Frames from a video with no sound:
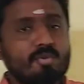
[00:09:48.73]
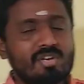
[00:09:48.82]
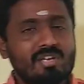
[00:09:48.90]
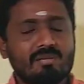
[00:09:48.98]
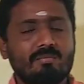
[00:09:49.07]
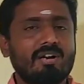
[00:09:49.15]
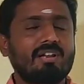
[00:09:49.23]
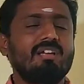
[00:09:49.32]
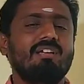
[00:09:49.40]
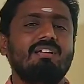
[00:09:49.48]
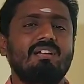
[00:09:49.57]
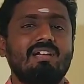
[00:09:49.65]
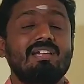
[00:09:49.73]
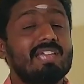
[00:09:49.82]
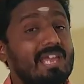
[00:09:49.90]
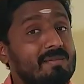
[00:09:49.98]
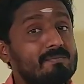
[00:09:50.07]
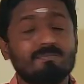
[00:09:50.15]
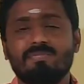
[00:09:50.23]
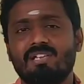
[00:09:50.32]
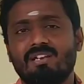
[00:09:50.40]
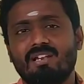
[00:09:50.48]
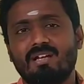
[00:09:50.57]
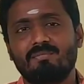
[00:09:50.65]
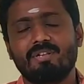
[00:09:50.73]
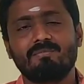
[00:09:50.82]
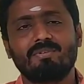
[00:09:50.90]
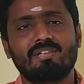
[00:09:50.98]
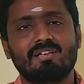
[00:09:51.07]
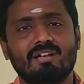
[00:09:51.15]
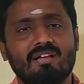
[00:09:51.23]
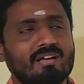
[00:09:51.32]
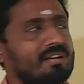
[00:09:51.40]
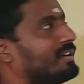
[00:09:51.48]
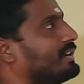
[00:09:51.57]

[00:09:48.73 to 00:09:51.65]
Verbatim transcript: முக்கியமான எய்ம் என்ன அப்படின்னு பார்த்தீங்கன்னா